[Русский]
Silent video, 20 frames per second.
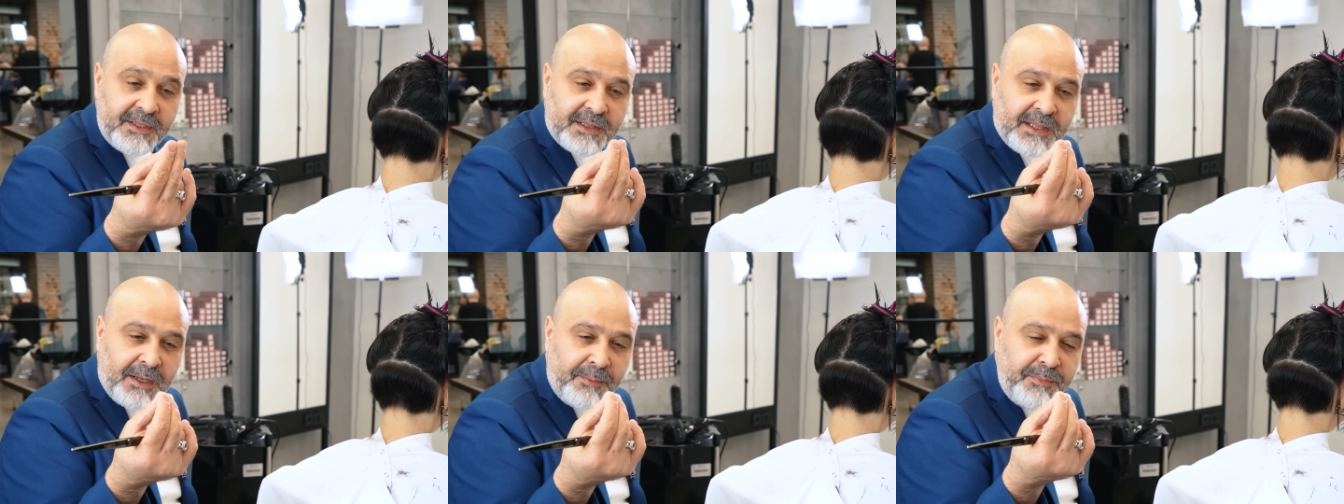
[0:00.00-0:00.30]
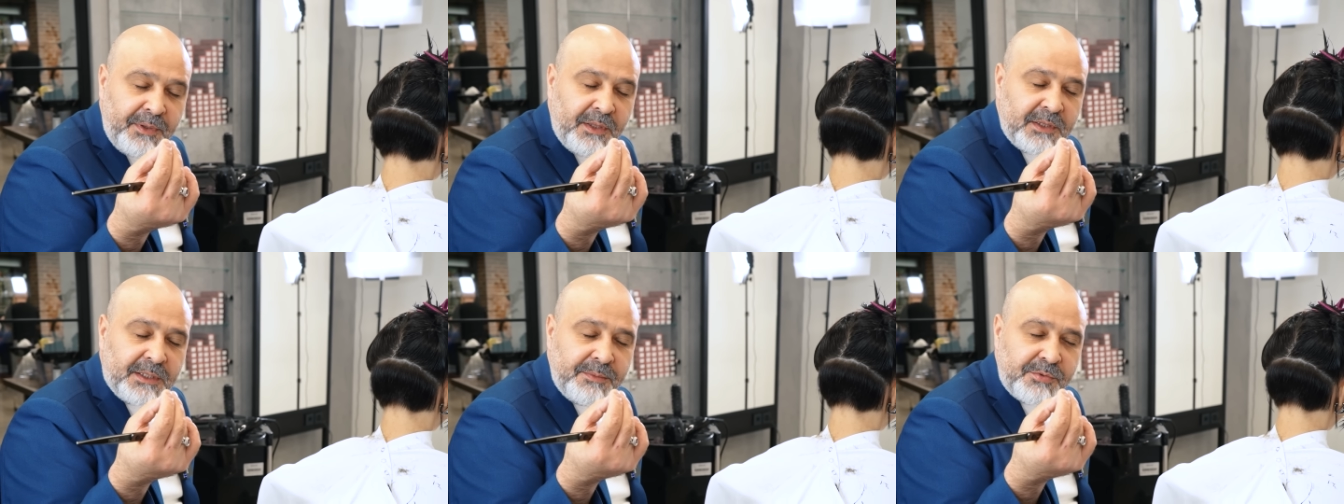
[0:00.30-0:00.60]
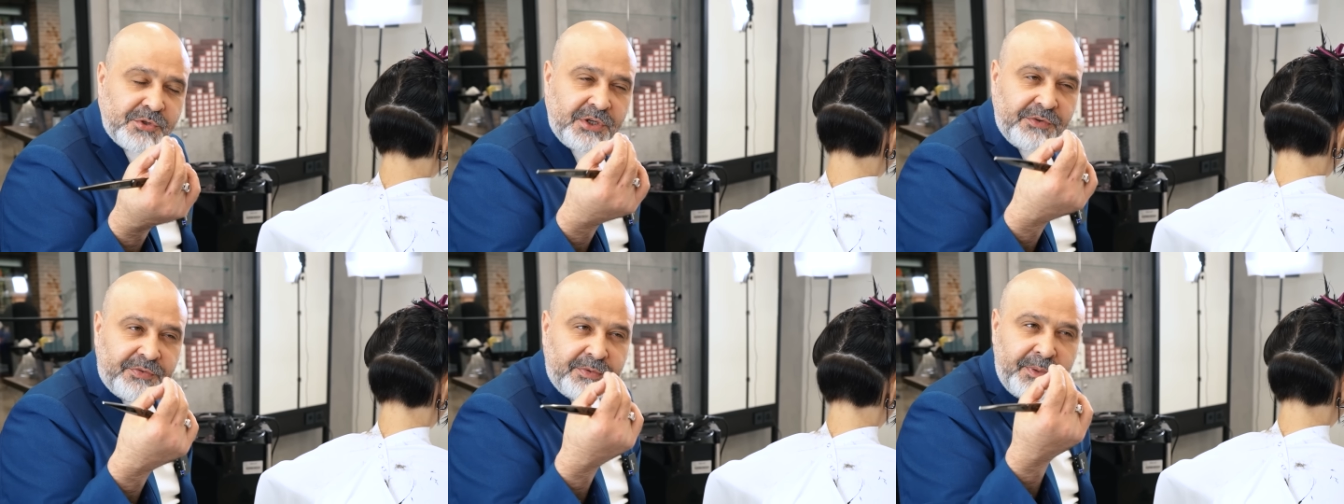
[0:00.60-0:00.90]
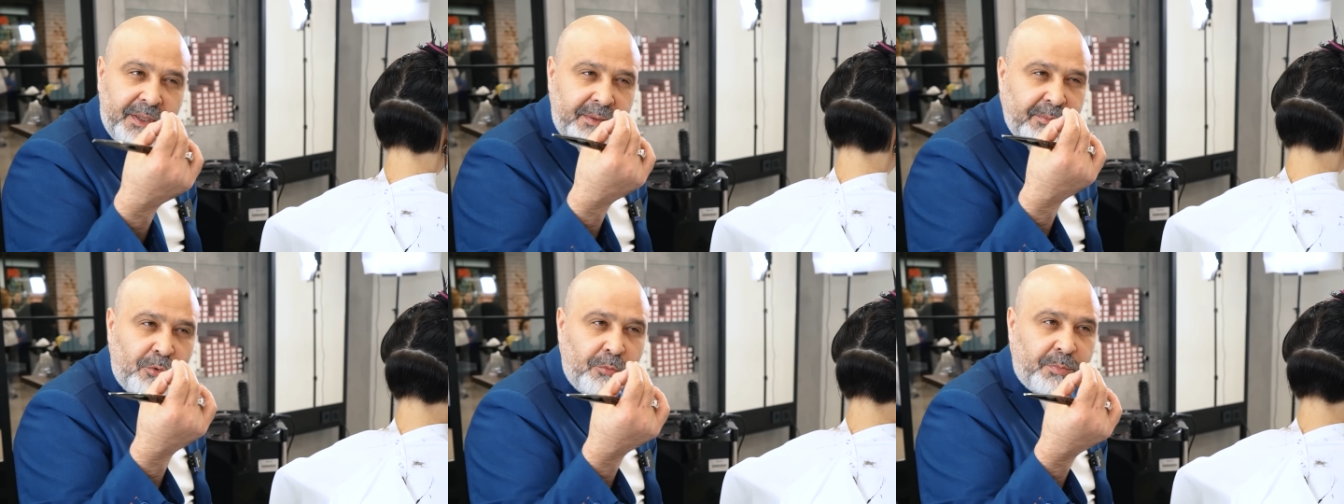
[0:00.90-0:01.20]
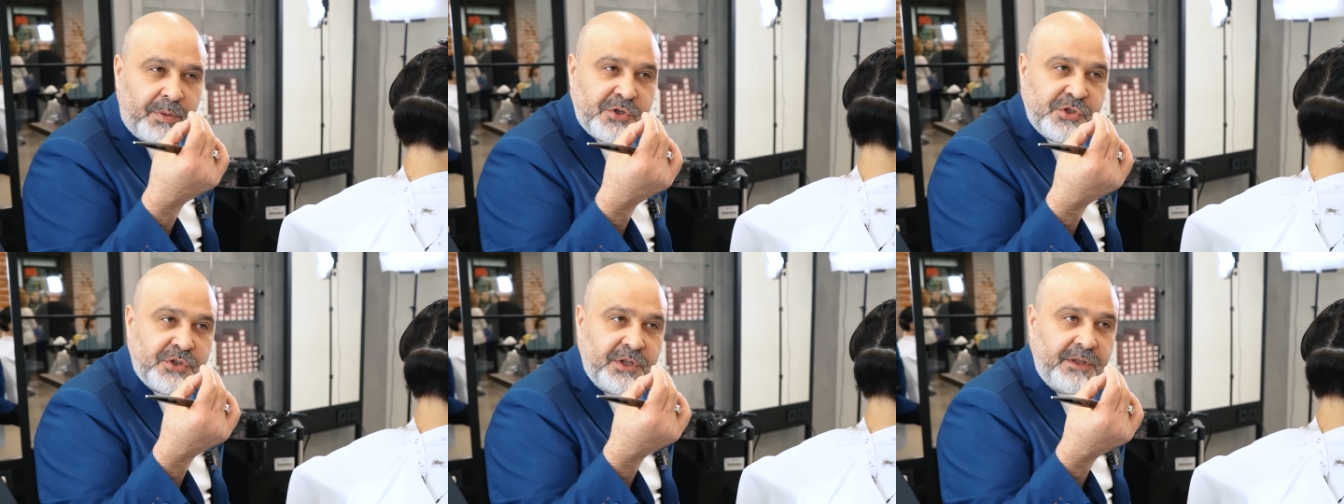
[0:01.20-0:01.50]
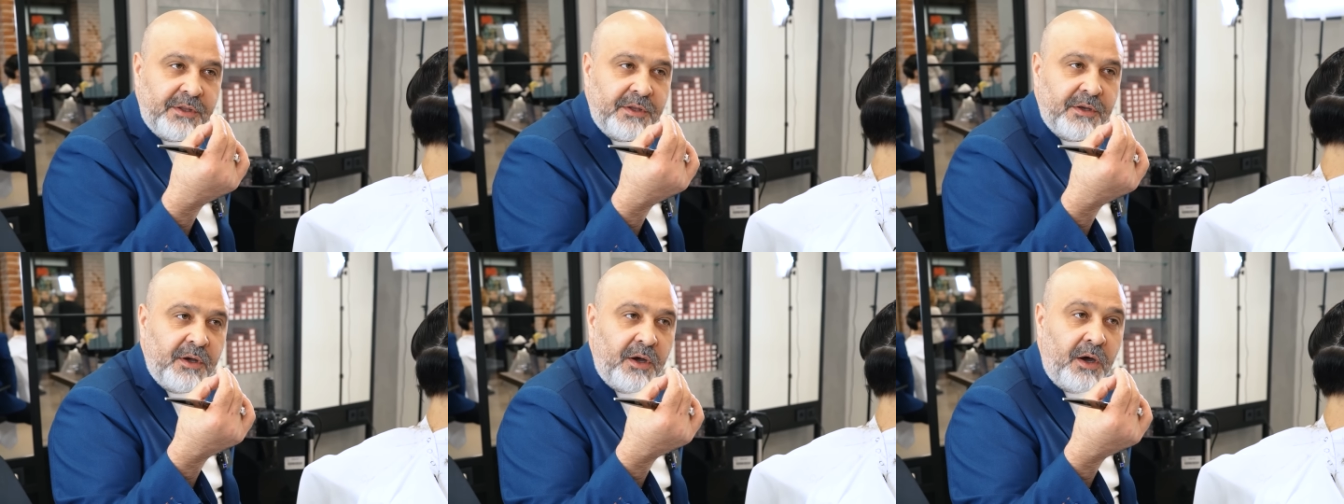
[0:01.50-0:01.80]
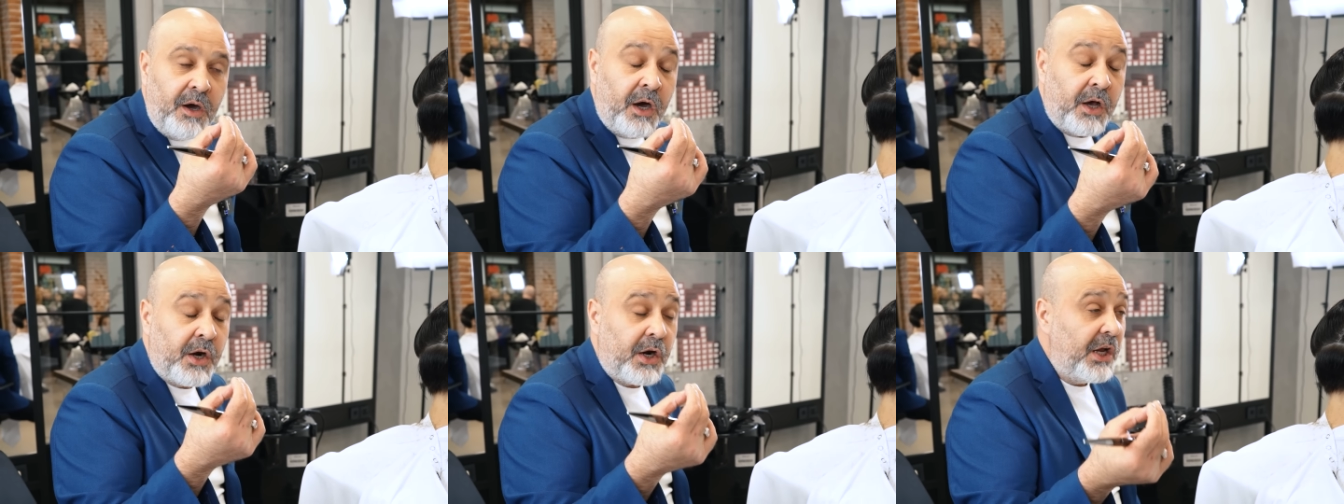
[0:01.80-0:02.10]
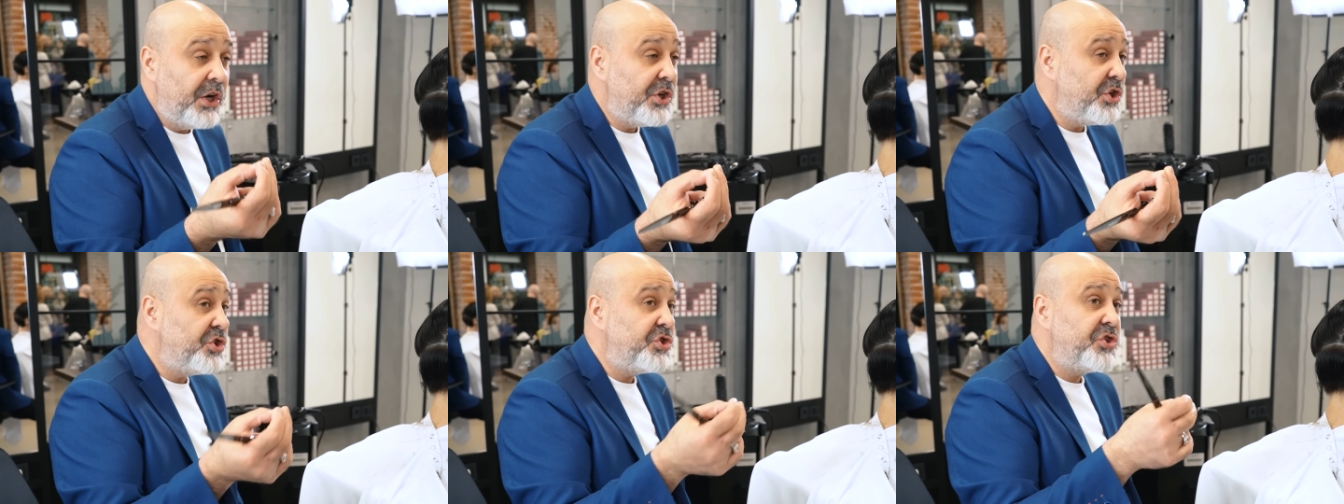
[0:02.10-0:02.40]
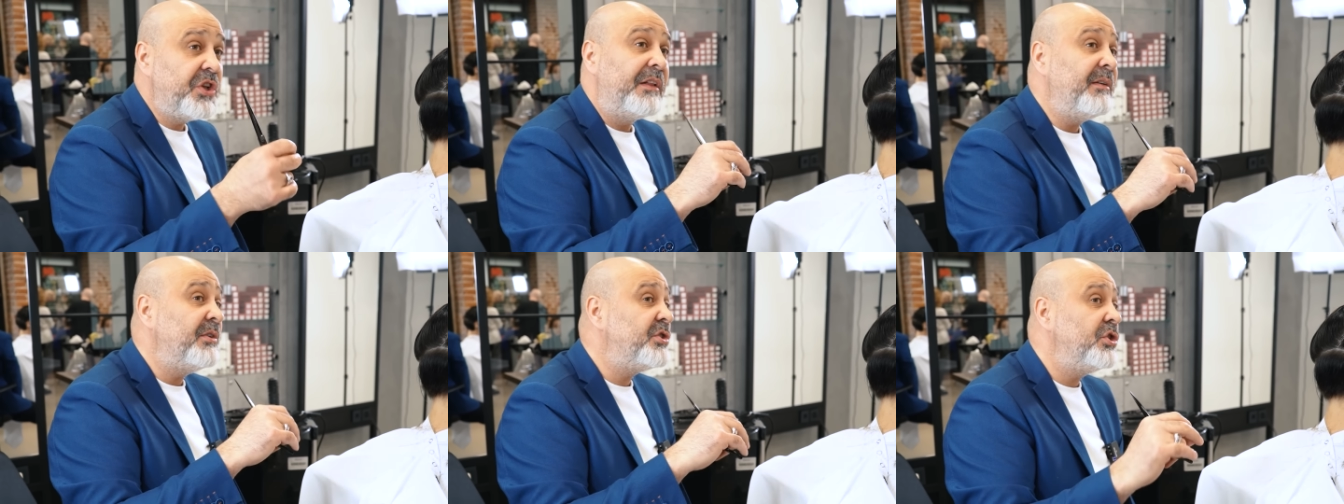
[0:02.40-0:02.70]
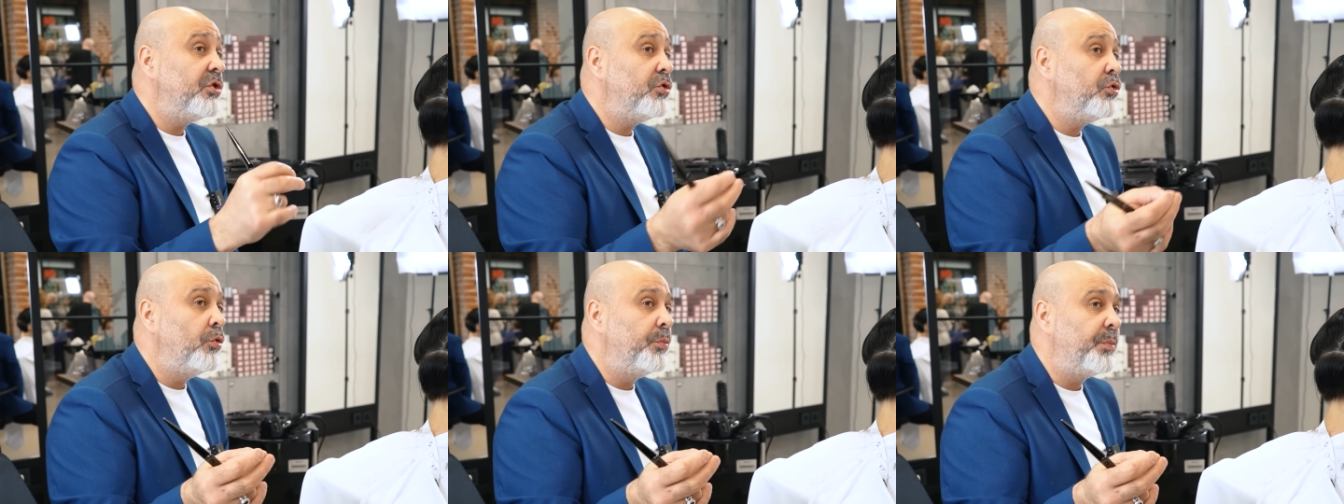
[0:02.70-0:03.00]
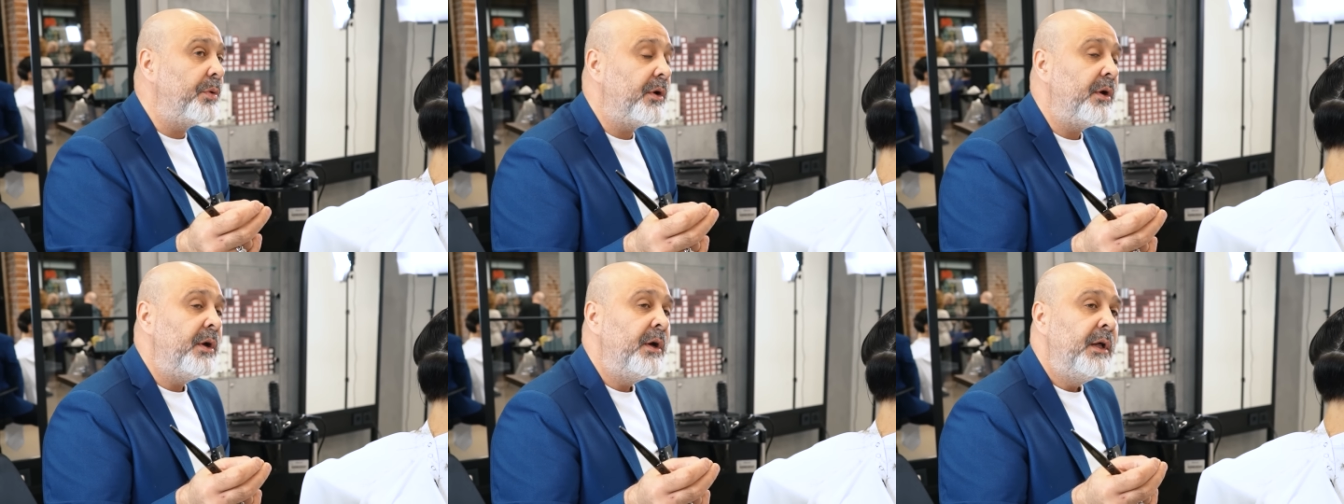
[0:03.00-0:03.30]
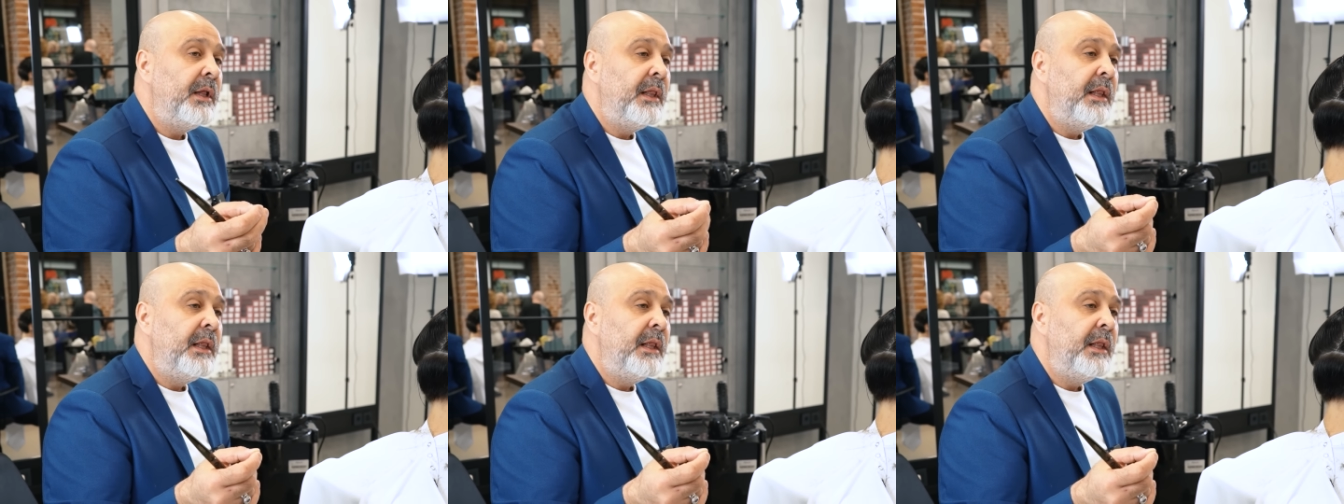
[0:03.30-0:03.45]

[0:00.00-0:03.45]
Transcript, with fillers: Там мелким шрифтом я не могу прочитать. А раньше читал вообще супер.